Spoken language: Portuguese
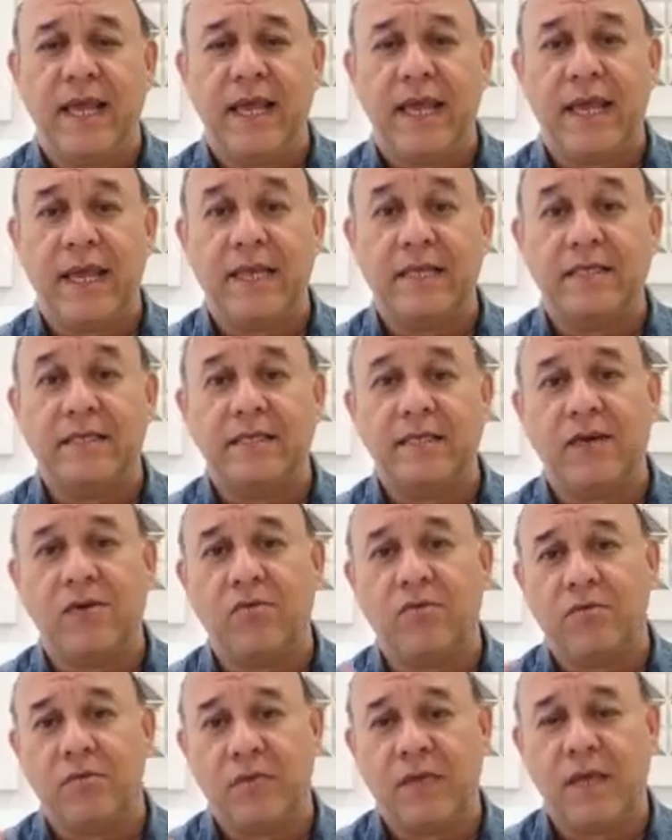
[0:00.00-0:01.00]
que
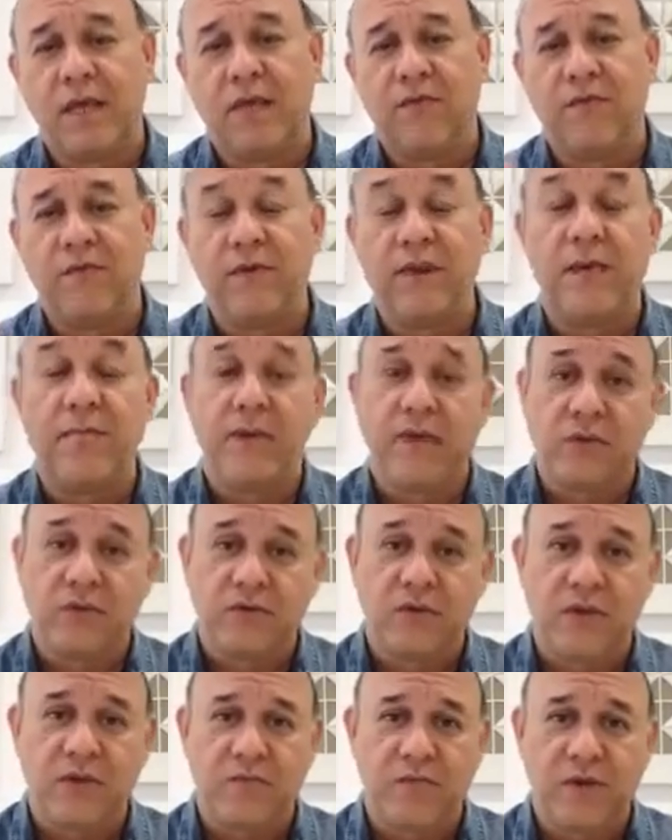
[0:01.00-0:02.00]
lição, que
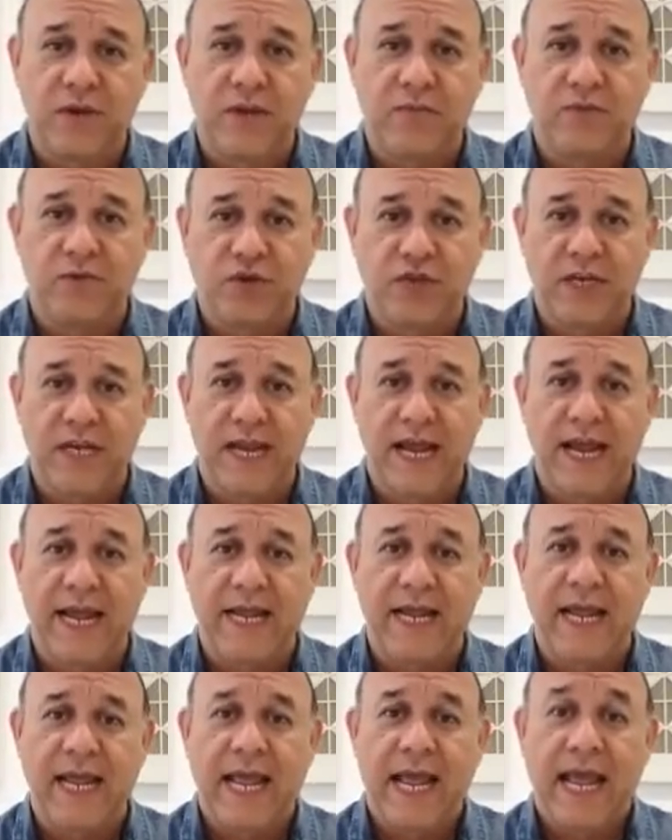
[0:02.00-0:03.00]
fundamentos nós podemos
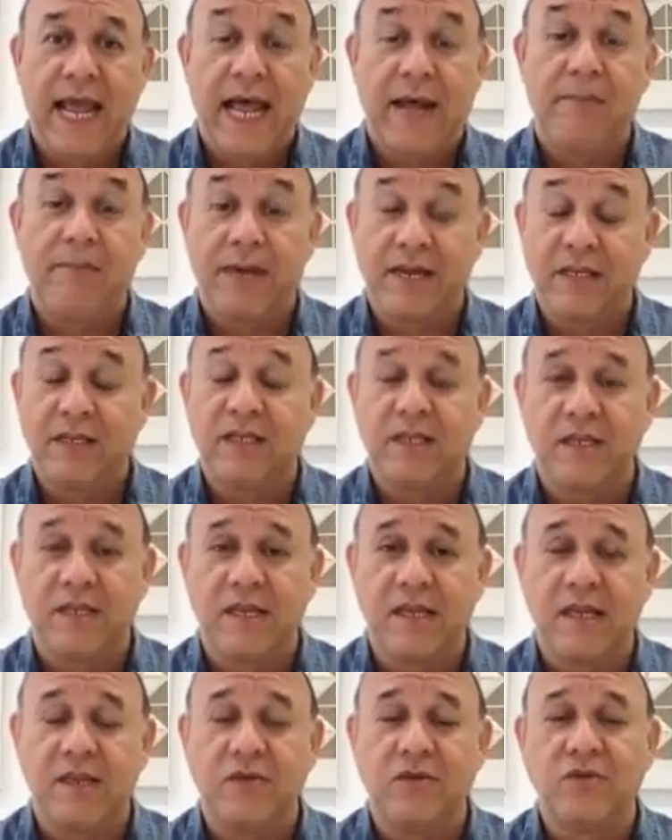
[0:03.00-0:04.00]
tirar a partir
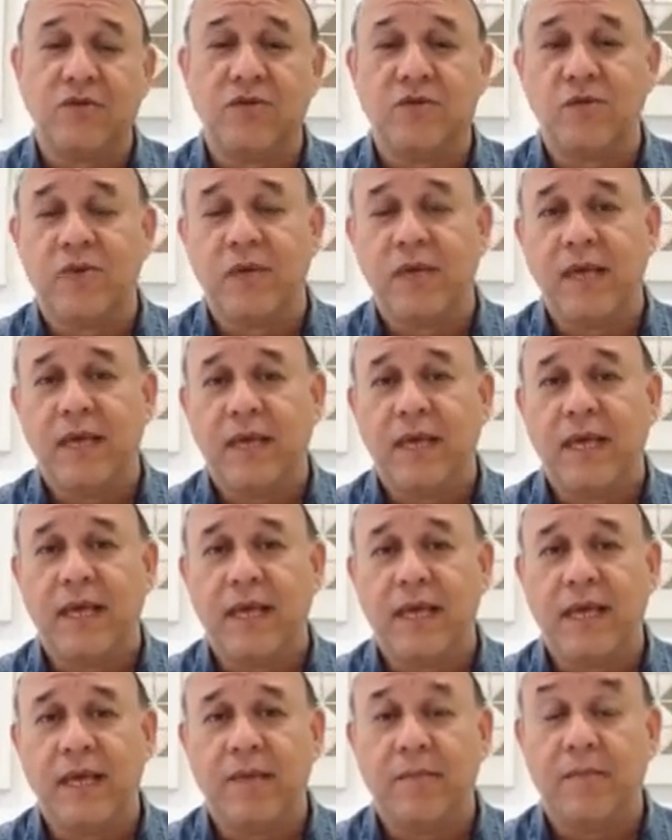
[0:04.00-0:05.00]
disso
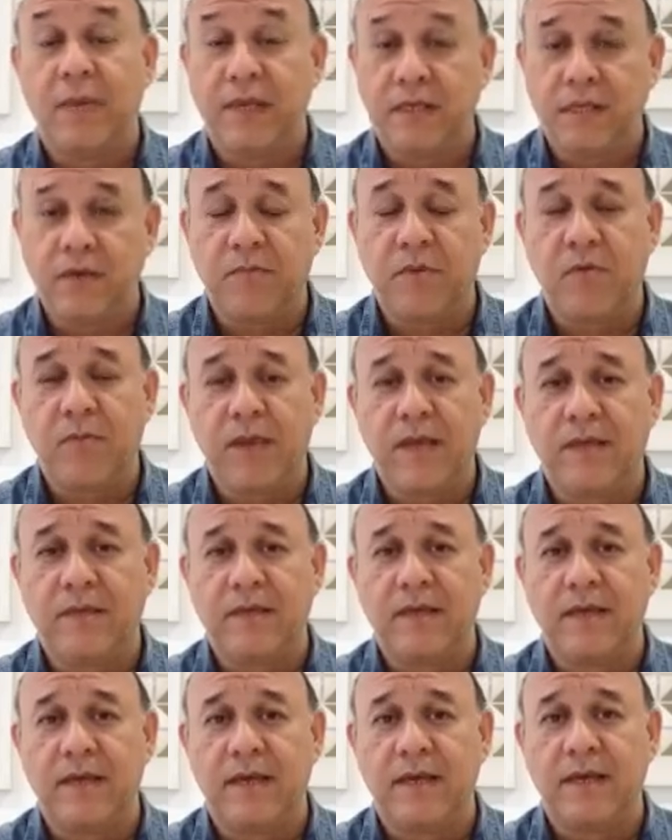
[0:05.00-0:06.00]
e
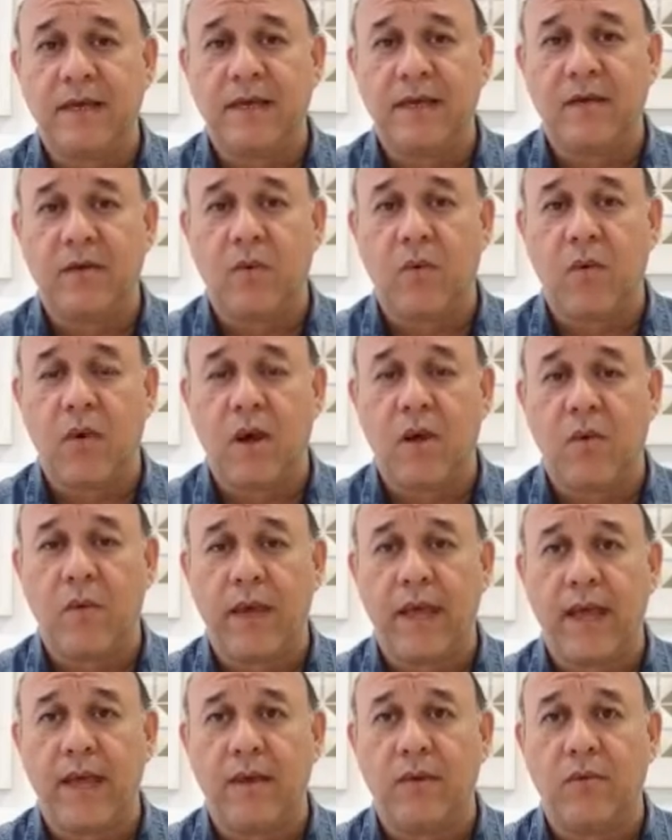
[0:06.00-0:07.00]
principalmente eh, qual
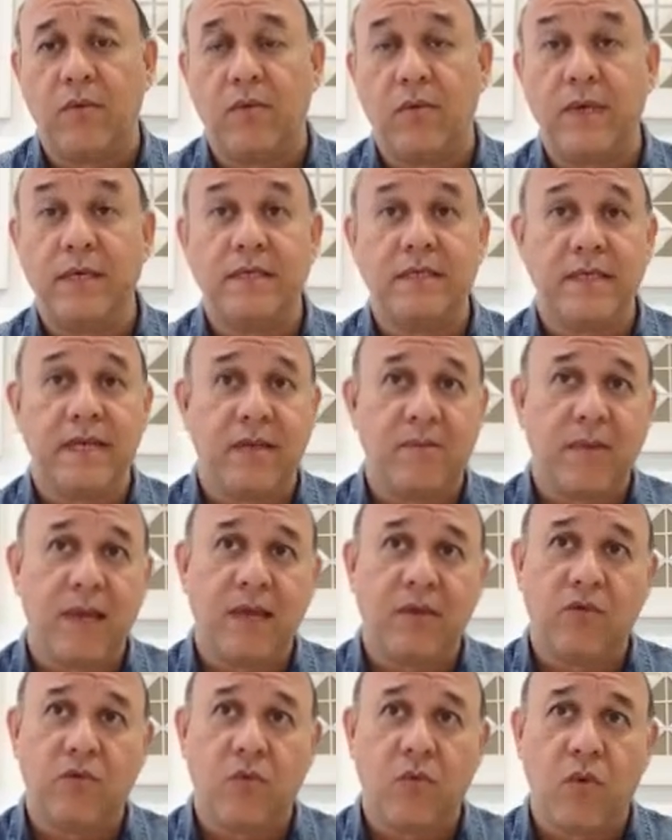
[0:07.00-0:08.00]
é o
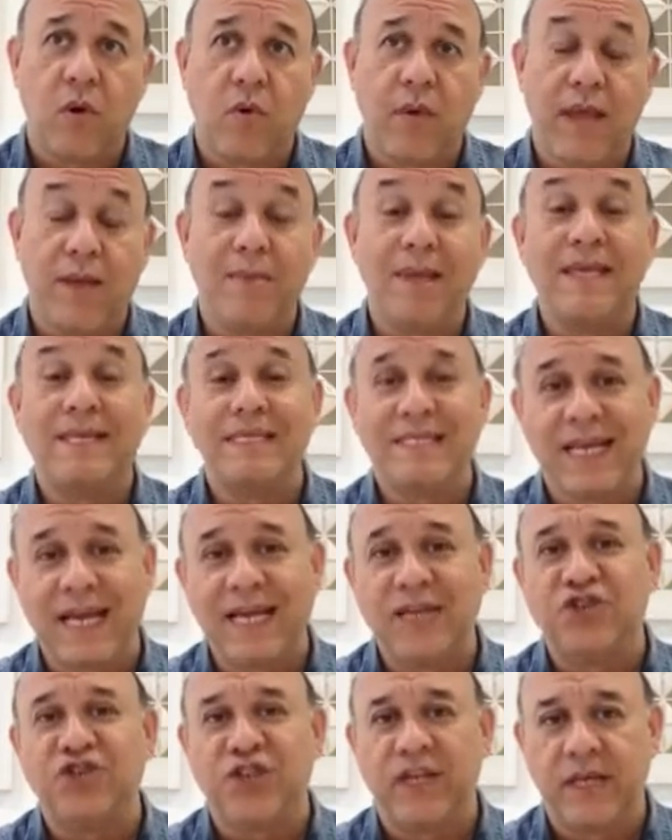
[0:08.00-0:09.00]
ensinamento, qual é a
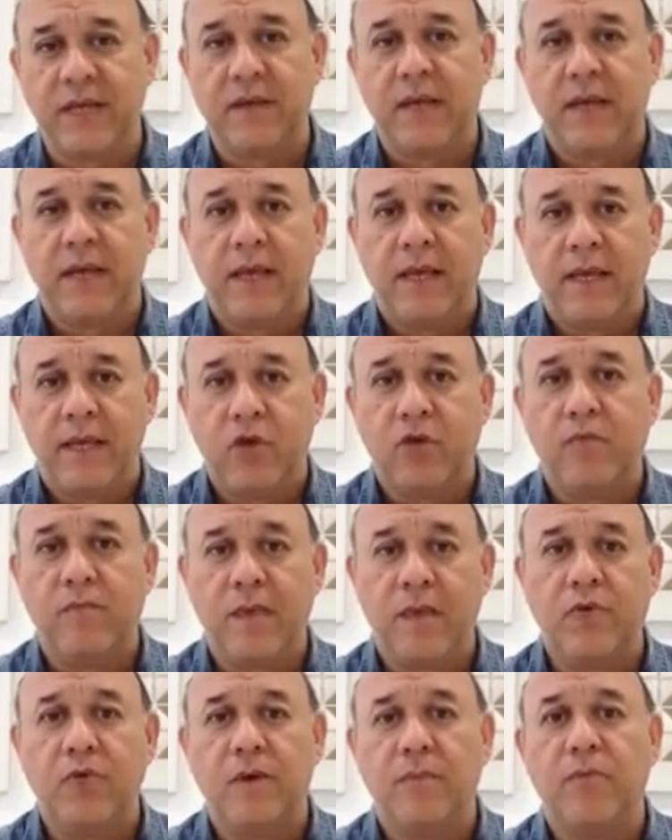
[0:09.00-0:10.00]
mensagem que o
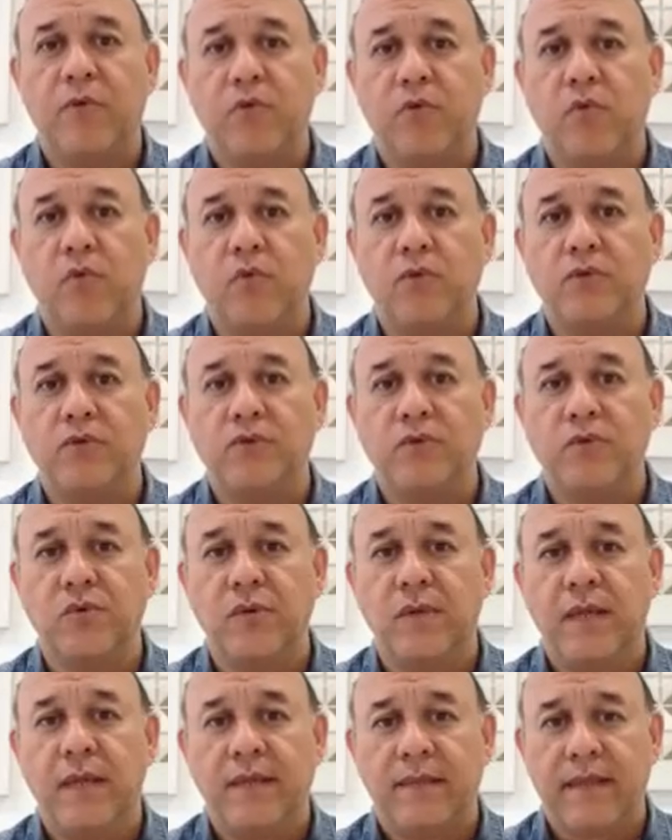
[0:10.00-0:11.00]
mito de
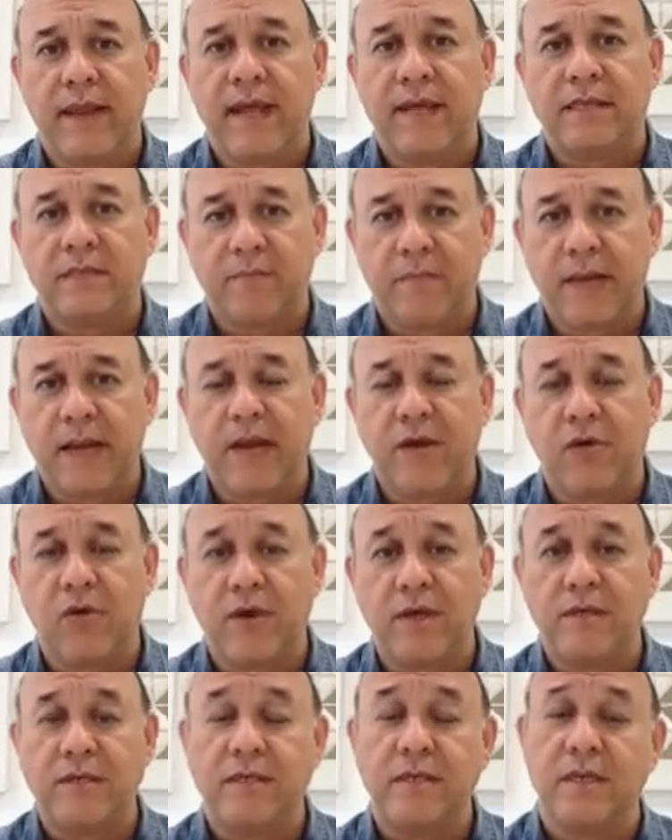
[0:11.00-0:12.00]
Procusto traz para
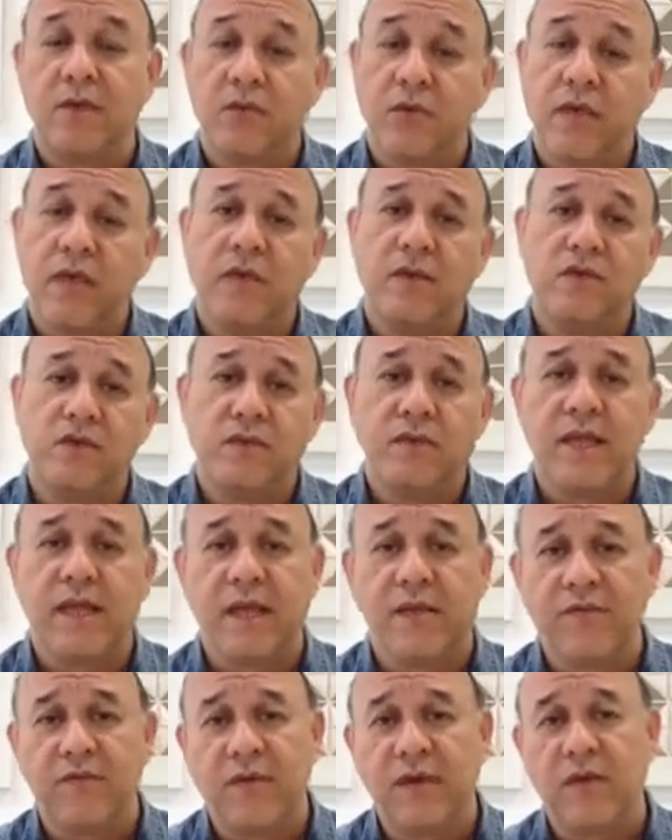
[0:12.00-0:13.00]
nós e o que isso
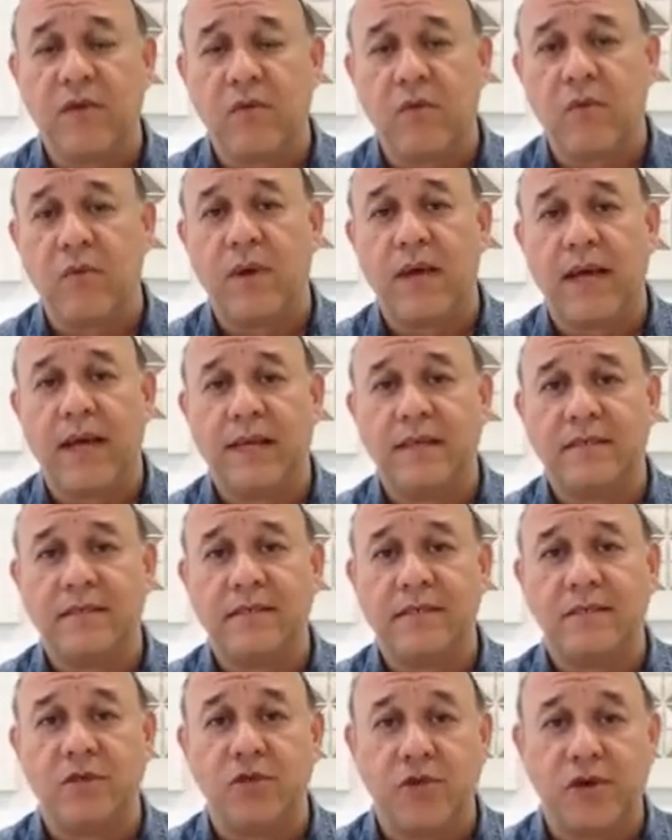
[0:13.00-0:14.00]
tem a ver com
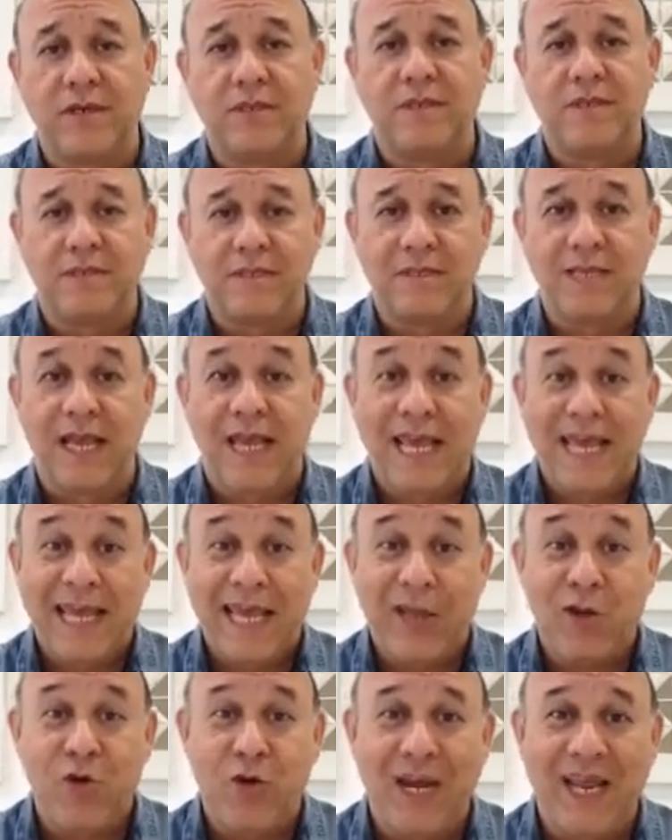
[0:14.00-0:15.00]
as nossas
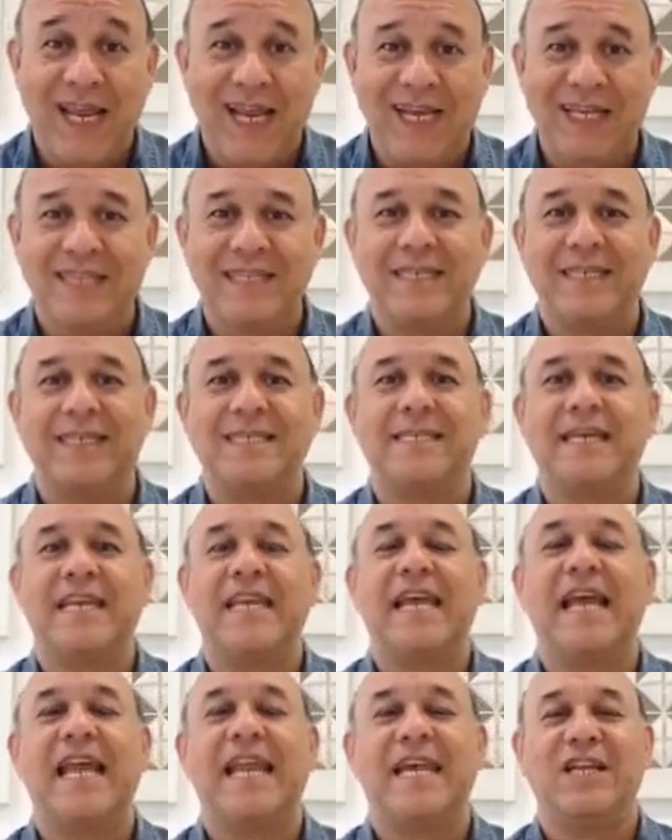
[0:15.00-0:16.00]
intolerâncias
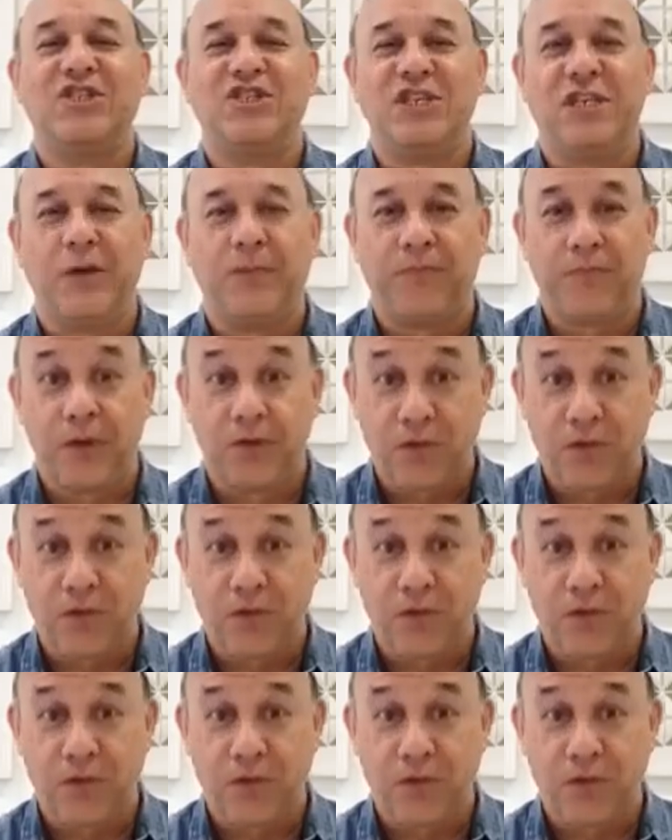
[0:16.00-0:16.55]
de cada dia.